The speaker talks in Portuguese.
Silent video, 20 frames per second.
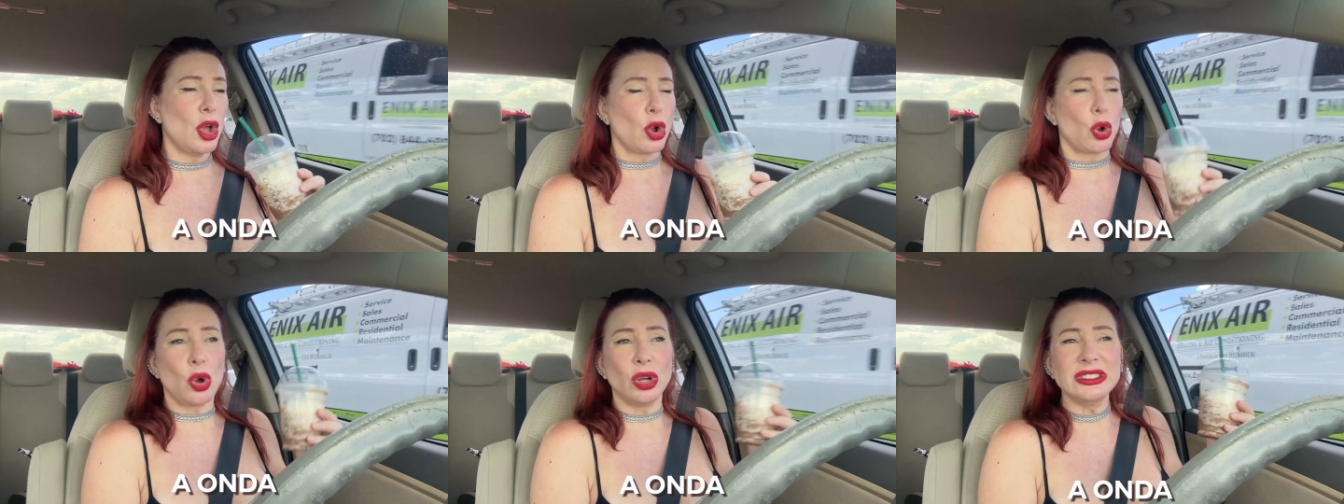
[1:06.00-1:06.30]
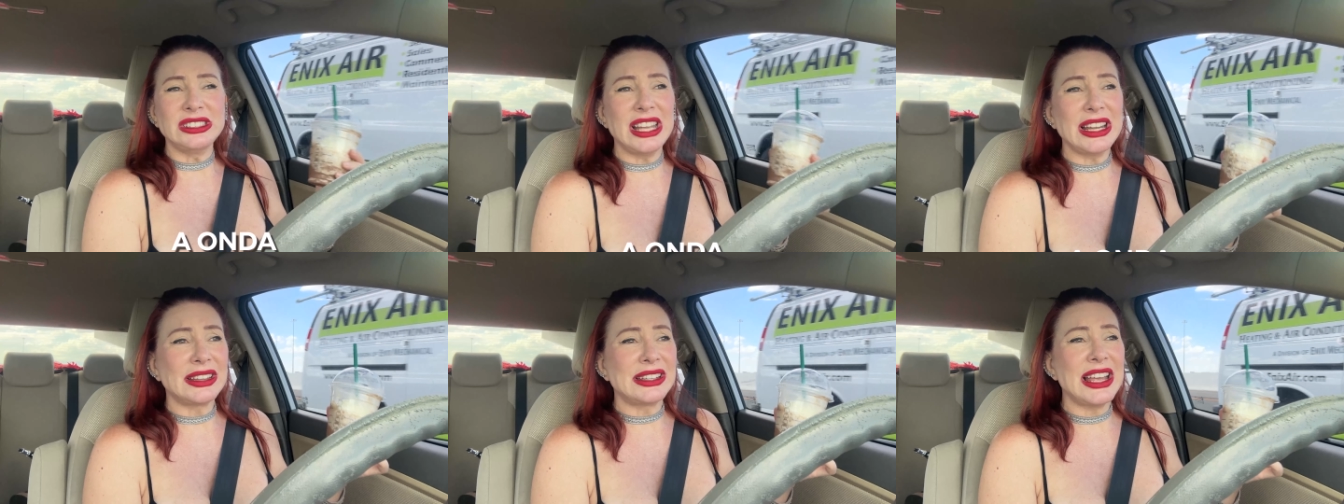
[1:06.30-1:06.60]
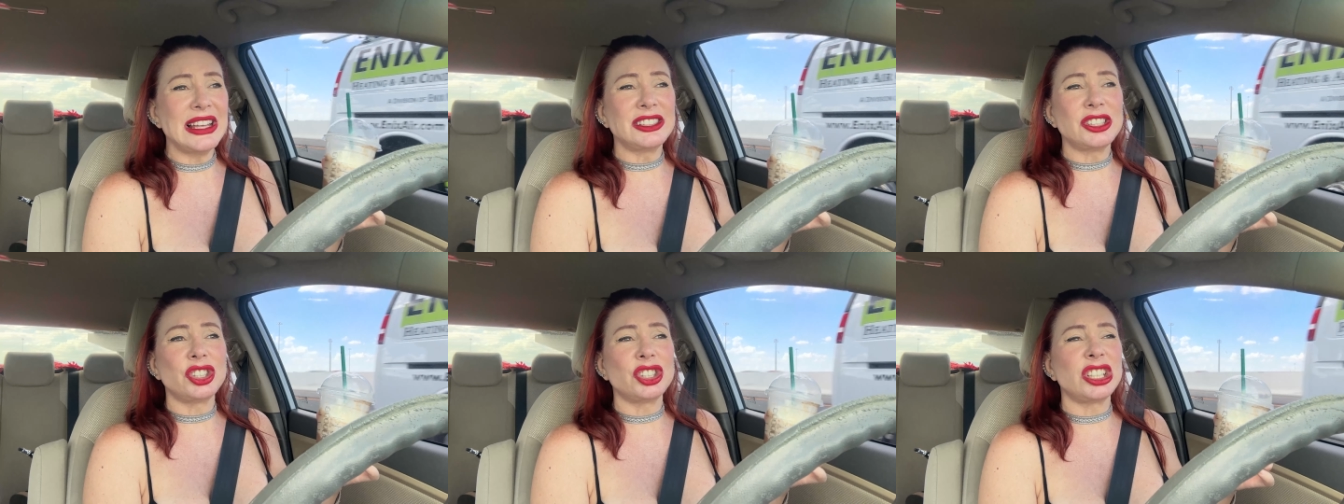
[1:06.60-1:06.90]
Com
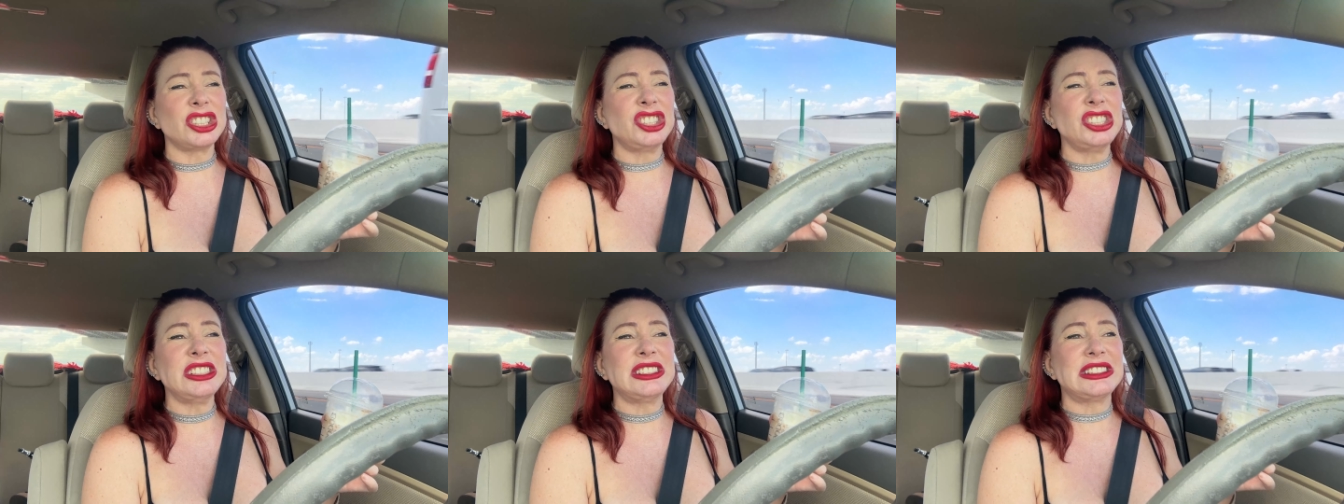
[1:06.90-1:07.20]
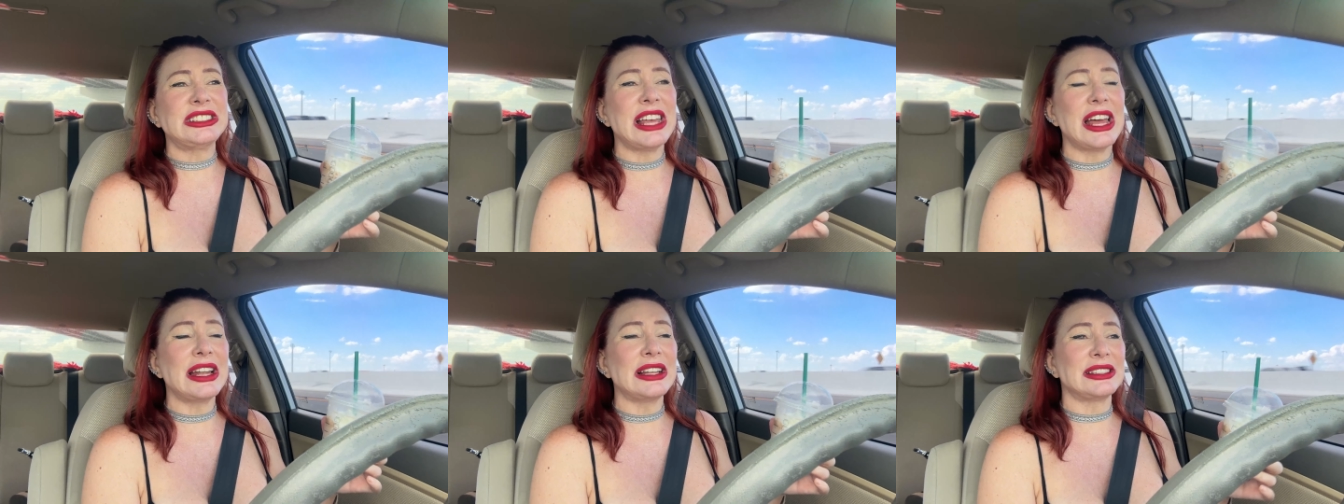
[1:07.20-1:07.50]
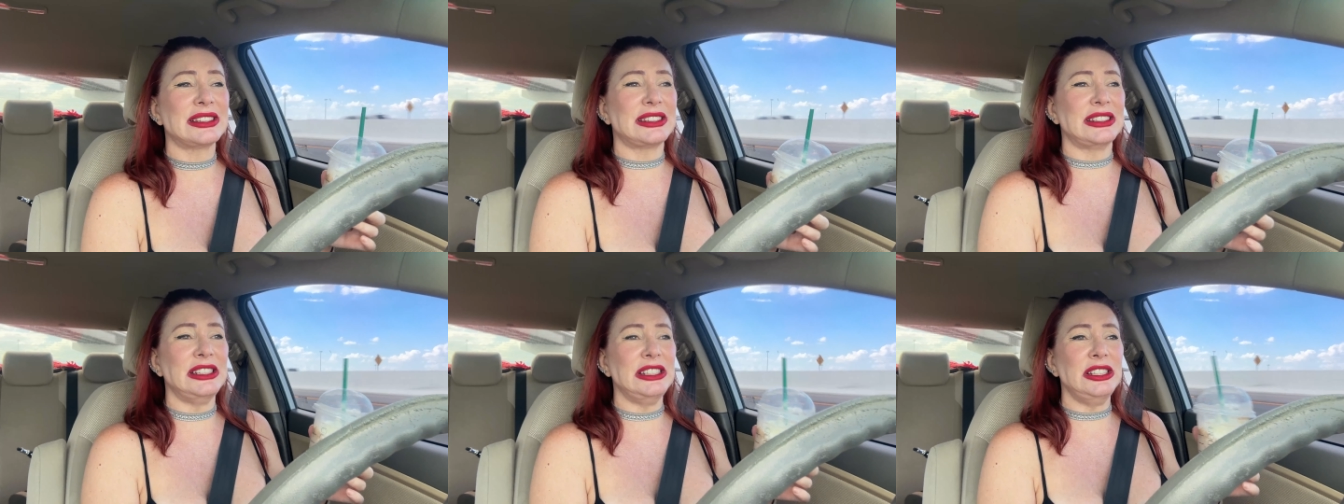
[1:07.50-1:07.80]
certeza já te disseram
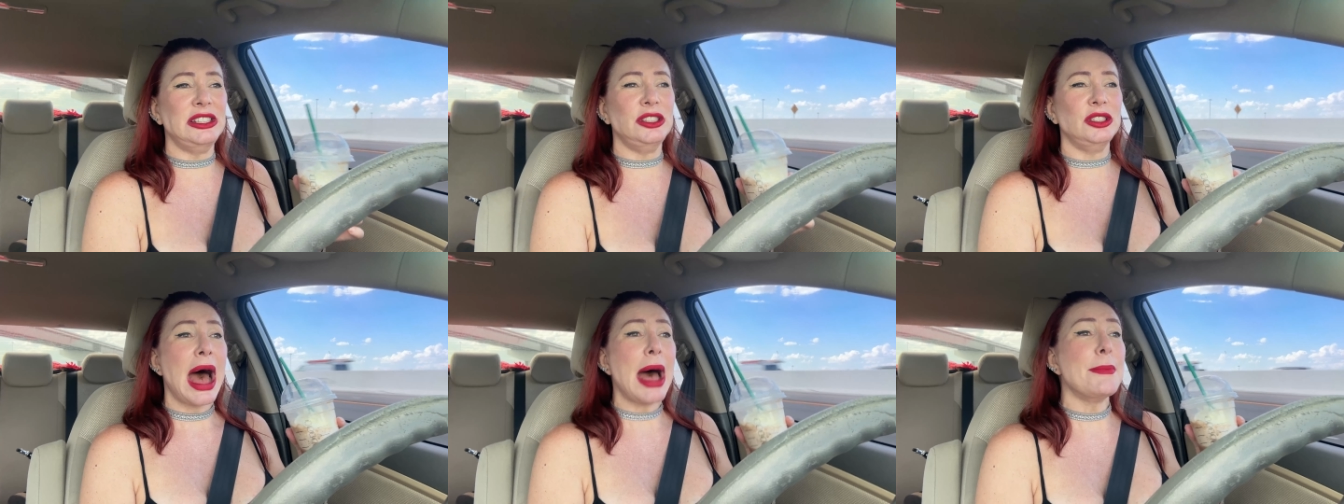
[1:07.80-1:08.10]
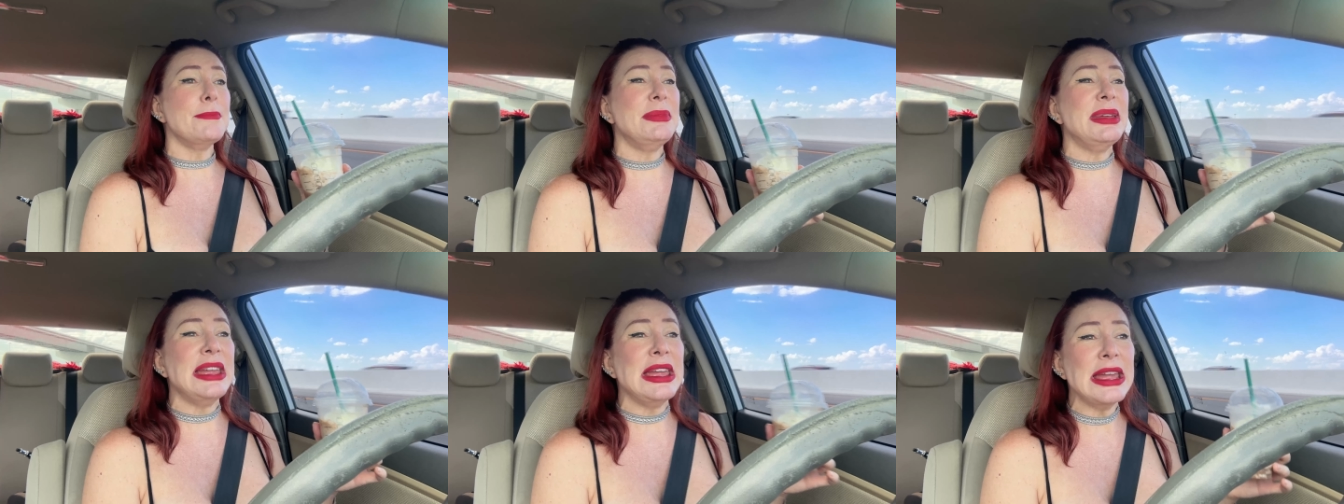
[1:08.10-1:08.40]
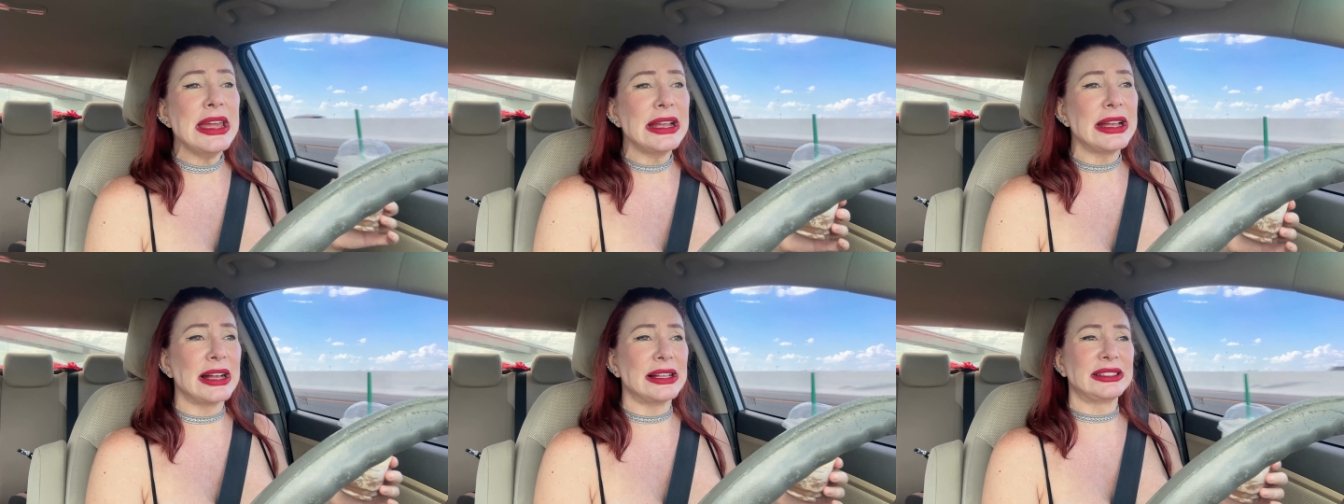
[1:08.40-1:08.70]
assim,
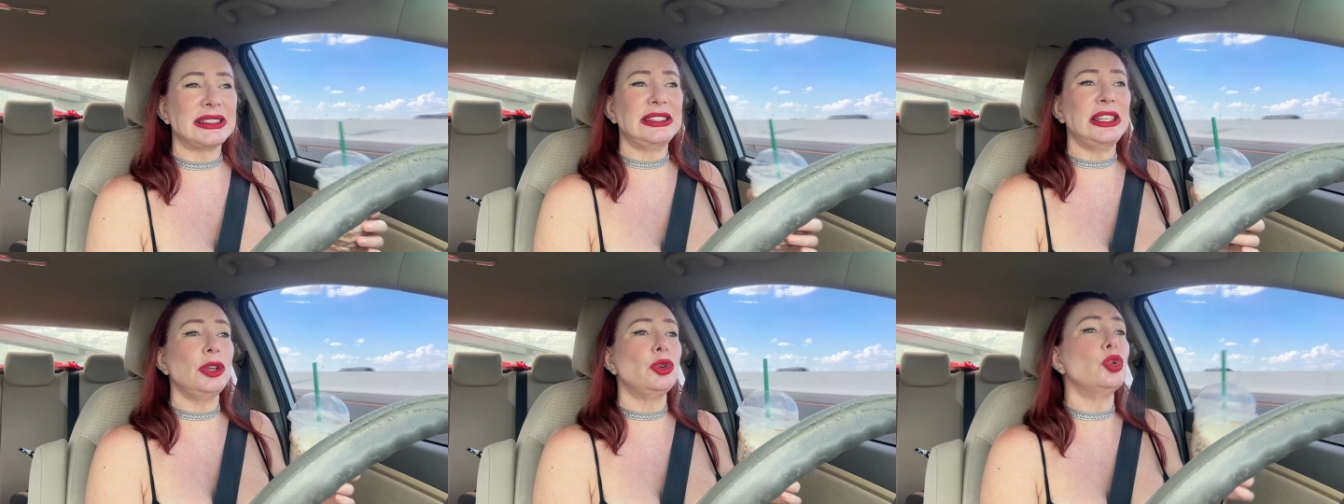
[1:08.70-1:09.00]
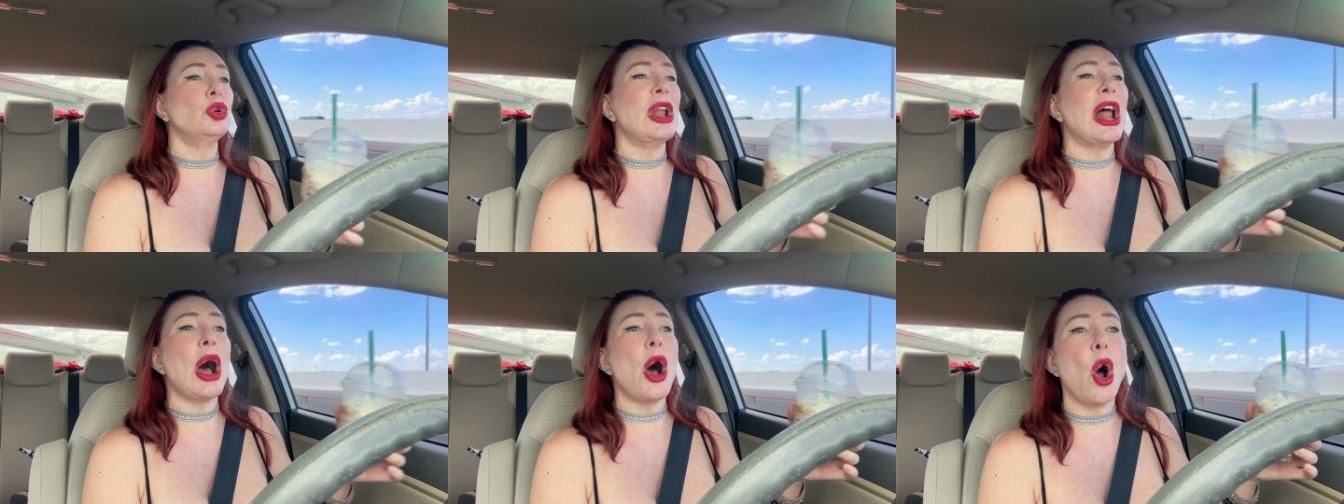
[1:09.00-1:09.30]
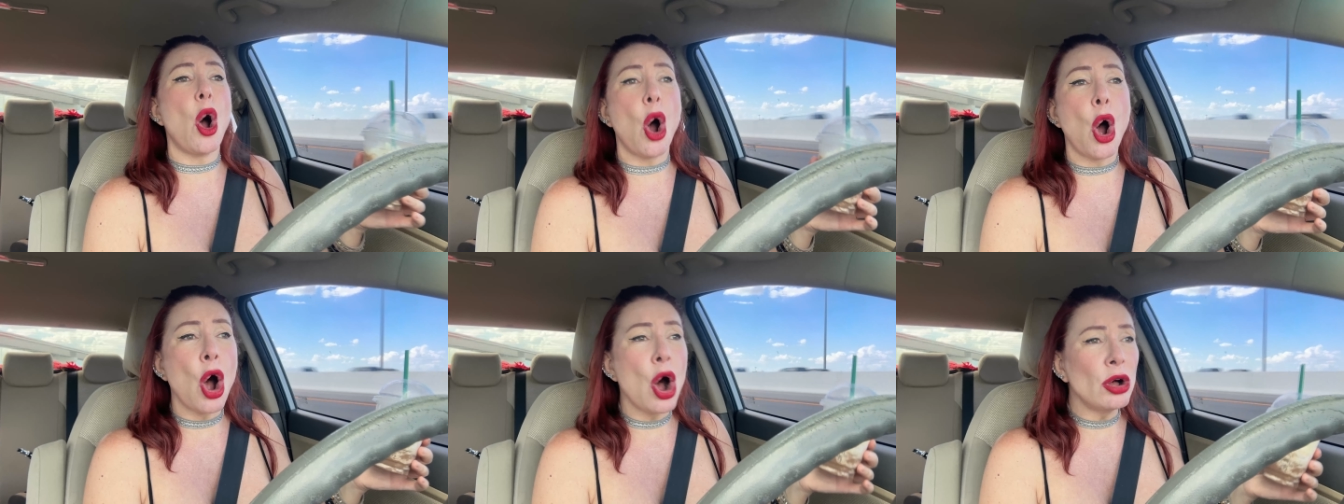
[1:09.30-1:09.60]
amiga, segura
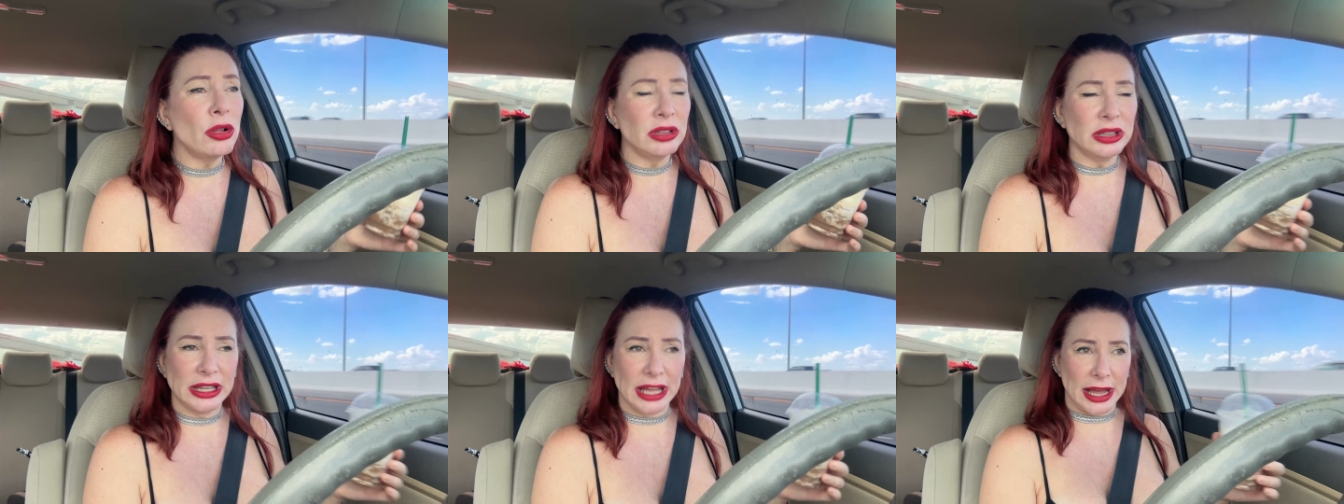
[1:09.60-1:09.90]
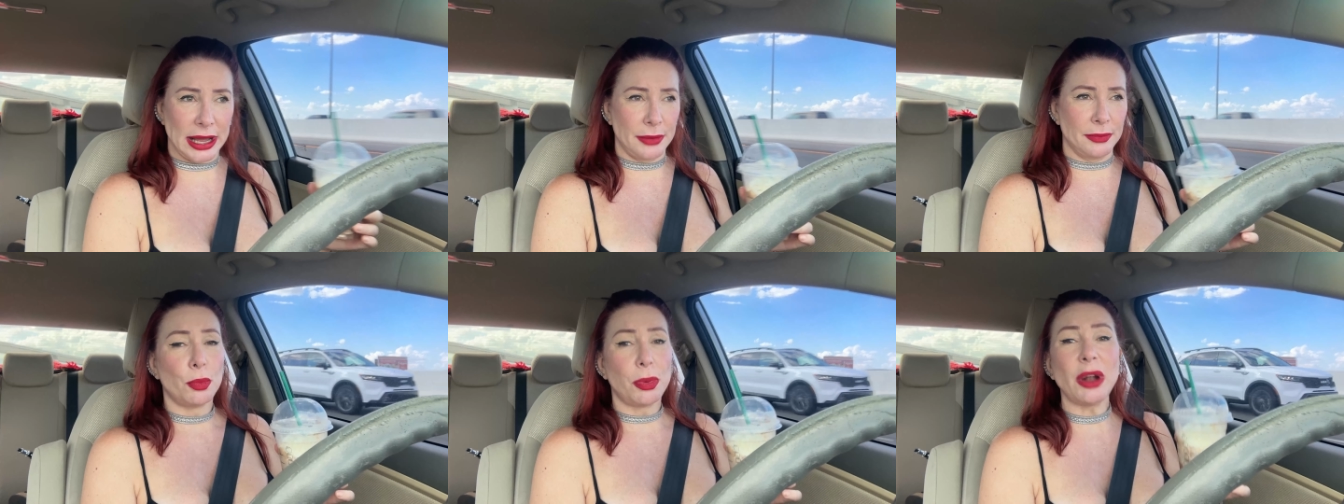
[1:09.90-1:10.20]
a onda.